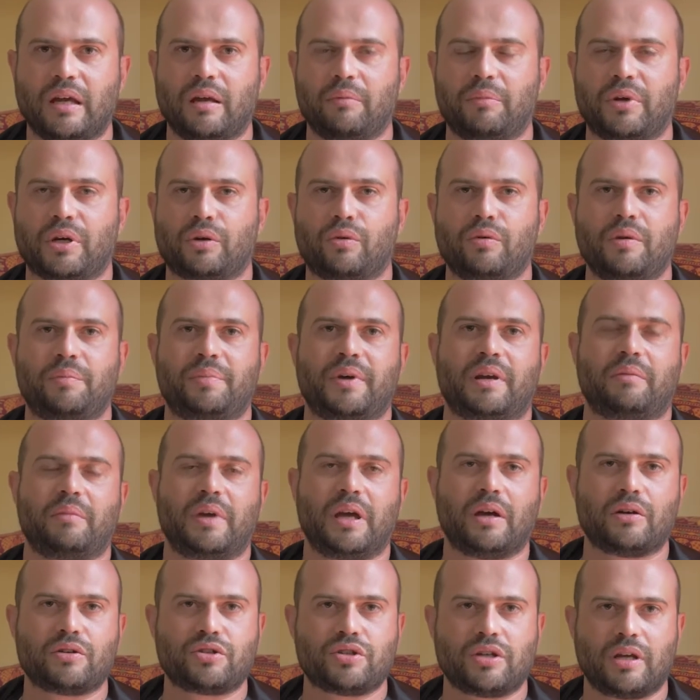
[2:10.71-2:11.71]
Per cui per
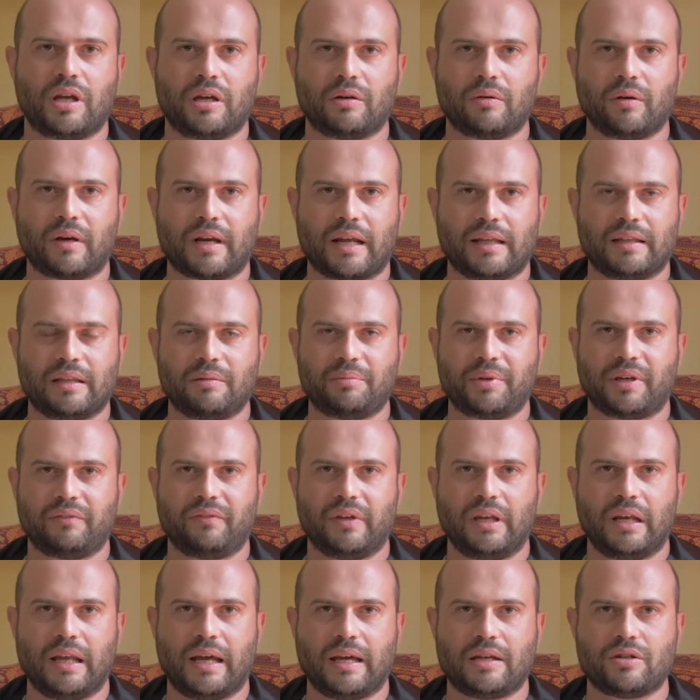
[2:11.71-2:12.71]
me oggi è un grande
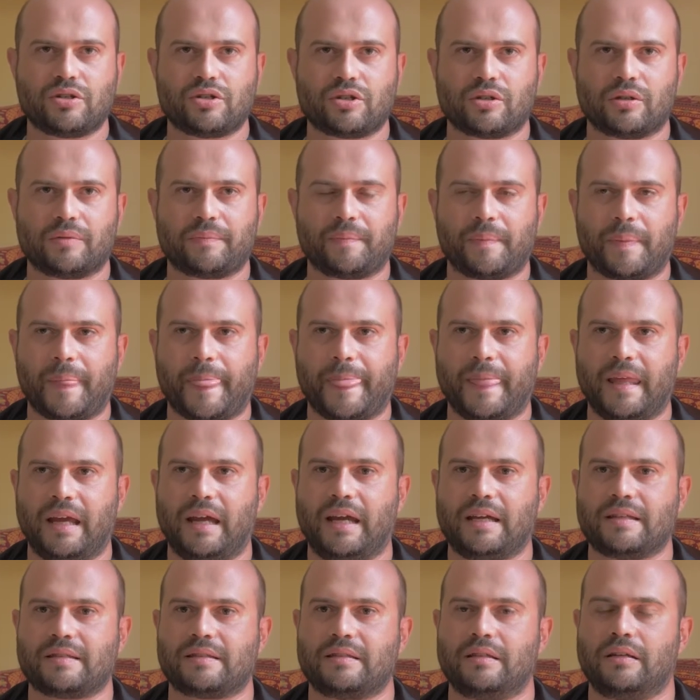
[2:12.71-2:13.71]
privilegio
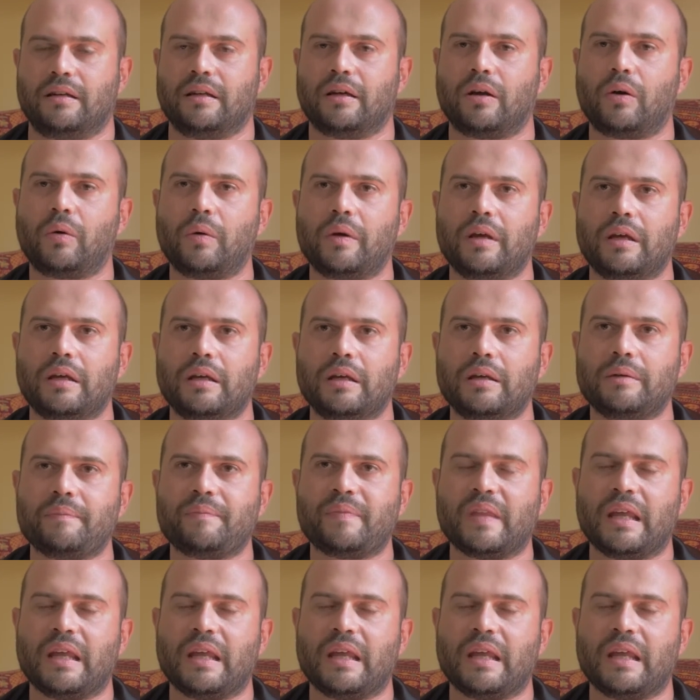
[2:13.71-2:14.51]
essere qui